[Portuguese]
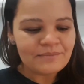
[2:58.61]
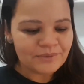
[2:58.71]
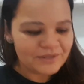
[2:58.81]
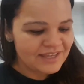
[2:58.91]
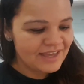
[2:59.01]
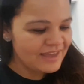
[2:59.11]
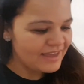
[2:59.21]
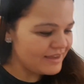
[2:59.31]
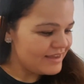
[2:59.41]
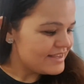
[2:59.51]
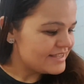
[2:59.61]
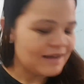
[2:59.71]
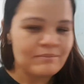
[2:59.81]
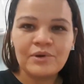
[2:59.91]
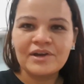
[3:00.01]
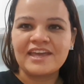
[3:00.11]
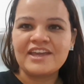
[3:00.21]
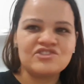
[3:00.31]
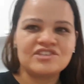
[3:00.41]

porque sabor queijo,